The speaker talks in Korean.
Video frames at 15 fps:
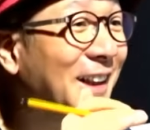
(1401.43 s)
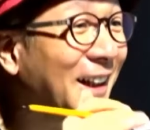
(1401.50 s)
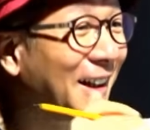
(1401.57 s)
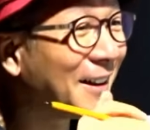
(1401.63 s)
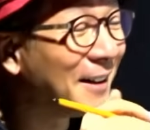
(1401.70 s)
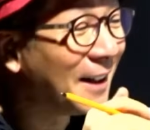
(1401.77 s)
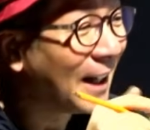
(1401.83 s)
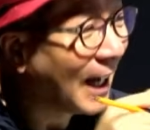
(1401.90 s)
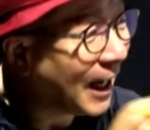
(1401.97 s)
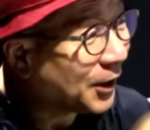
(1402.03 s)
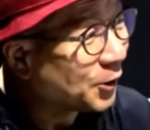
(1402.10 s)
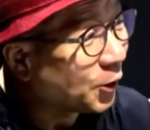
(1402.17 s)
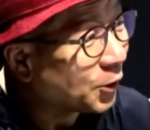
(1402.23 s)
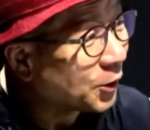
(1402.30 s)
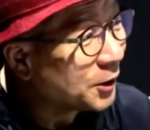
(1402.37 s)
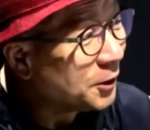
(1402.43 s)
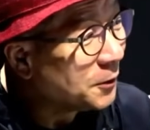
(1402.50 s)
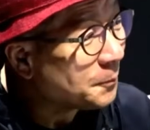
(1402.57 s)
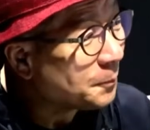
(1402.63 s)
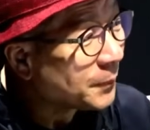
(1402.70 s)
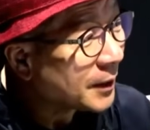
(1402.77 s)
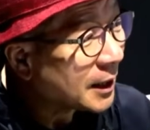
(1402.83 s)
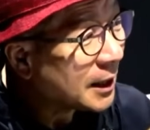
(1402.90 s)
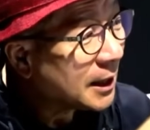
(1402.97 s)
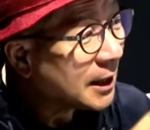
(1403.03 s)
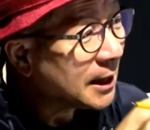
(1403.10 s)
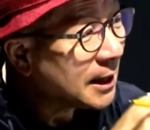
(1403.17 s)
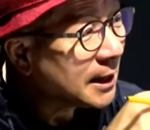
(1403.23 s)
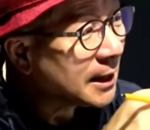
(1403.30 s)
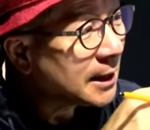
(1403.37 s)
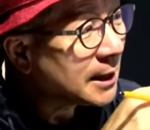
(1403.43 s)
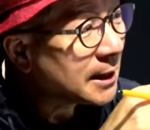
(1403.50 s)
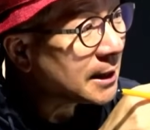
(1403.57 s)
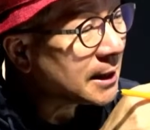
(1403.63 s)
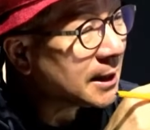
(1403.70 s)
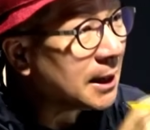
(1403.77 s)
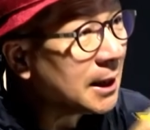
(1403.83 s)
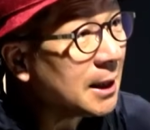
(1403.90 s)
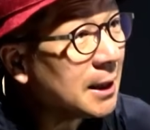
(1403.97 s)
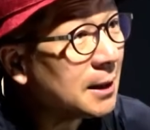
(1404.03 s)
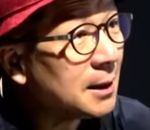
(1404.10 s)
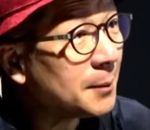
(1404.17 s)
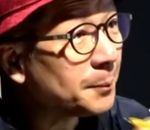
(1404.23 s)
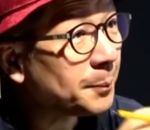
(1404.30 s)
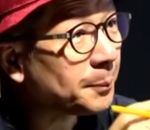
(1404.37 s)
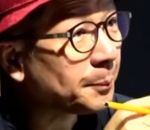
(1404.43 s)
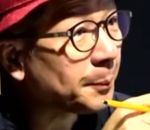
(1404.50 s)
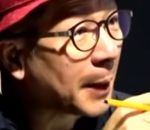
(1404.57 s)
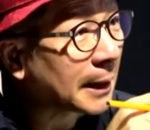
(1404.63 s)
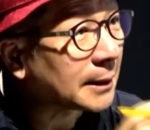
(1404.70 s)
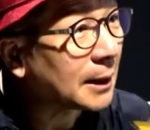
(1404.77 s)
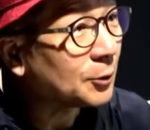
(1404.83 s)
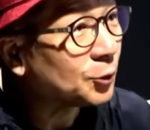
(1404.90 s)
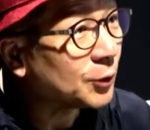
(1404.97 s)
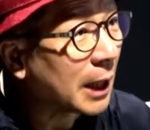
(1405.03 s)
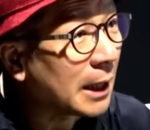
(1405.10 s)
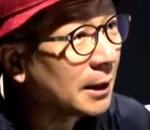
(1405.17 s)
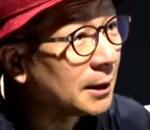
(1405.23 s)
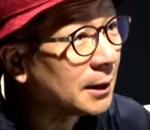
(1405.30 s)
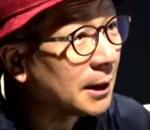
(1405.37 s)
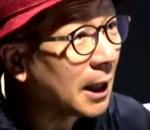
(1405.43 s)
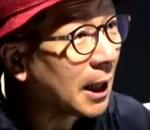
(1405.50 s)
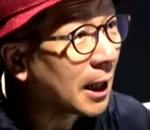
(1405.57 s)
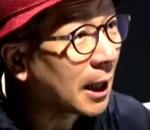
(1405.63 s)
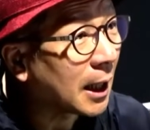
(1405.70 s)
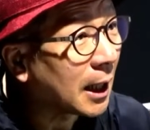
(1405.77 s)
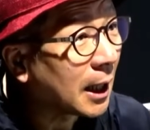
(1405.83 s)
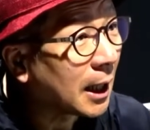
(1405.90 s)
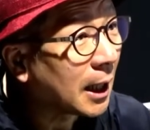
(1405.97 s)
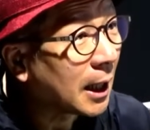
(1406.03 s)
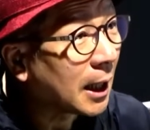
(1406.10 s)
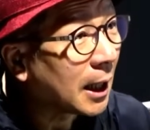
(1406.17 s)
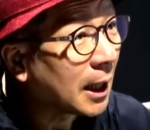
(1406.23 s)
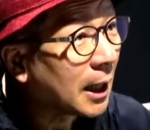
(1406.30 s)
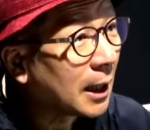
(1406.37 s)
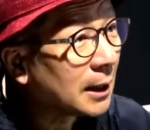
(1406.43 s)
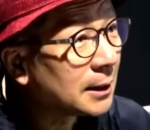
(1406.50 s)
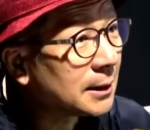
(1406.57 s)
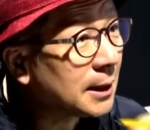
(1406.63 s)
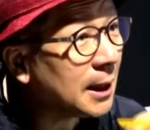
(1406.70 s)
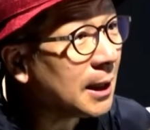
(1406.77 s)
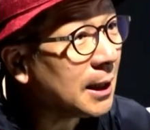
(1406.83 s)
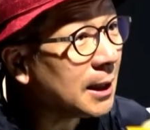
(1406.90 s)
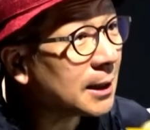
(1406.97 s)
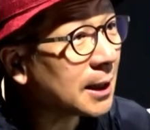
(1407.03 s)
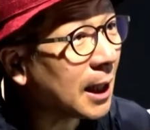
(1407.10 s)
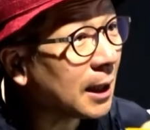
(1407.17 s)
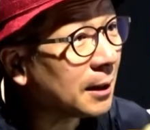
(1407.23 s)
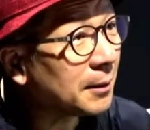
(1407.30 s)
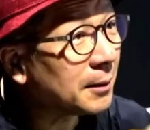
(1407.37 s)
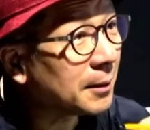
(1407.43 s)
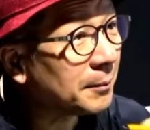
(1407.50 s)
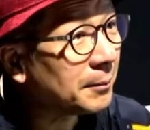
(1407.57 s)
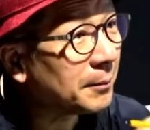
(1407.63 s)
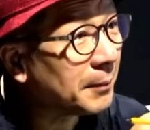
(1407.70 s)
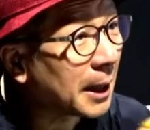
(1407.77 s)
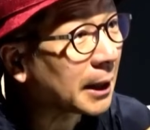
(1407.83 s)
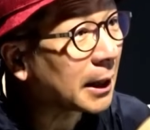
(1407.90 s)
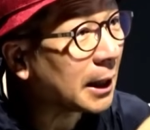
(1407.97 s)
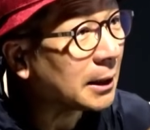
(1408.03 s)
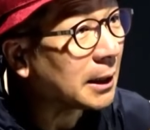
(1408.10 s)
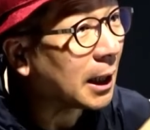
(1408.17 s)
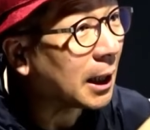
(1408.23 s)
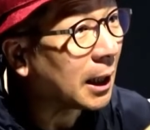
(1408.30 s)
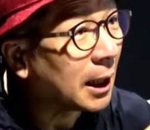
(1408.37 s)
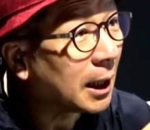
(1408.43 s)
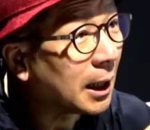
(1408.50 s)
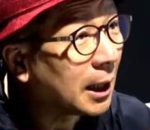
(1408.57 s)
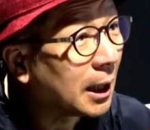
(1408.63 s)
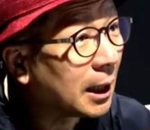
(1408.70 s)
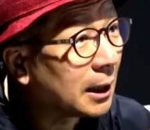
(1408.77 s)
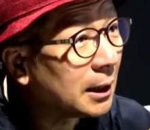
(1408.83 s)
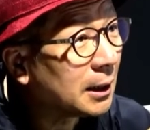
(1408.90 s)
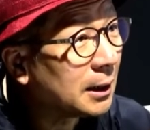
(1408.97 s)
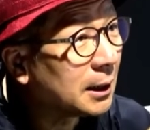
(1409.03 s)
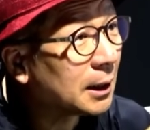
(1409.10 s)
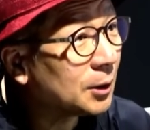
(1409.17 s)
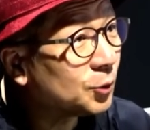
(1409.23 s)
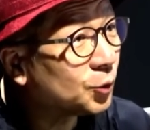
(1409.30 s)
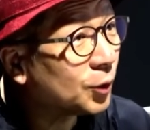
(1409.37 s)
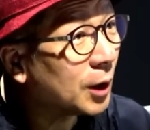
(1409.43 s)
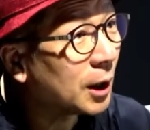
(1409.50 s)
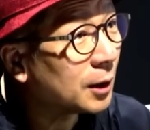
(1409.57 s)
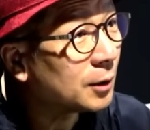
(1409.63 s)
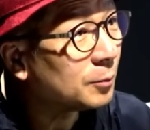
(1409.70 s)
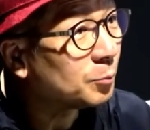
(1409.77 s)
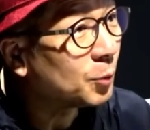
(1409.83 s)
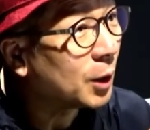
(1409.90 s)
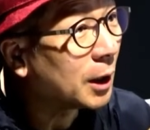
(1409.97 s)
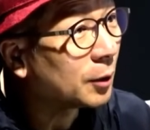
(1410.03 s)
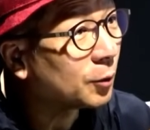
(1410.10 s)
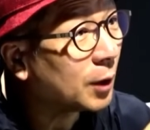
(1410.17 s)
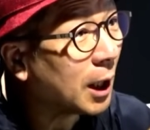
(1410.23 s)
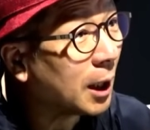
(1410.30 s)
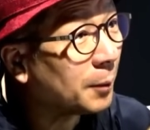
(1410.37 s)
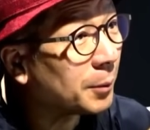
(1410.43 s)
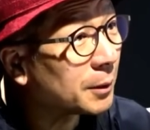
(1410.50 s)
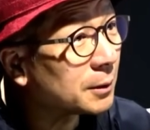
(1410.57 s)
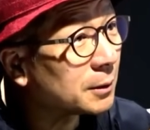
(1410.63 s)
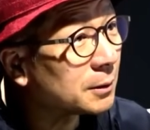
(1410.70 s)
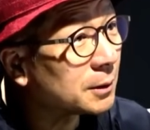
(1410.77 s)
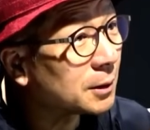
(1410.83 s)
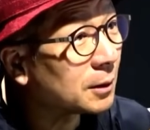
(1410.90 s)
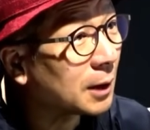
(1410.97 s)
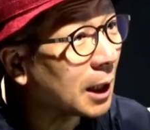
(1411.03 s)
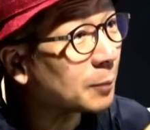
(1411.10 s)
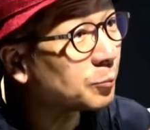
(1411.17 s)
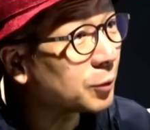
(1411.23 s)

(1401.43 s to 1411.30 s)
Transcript: 그런데, 아, 여기는 C를 받아도 되는데, C 이상 몇 개냐? 그렇죠. 이게 중요한 모양이구나, 그 하버드 저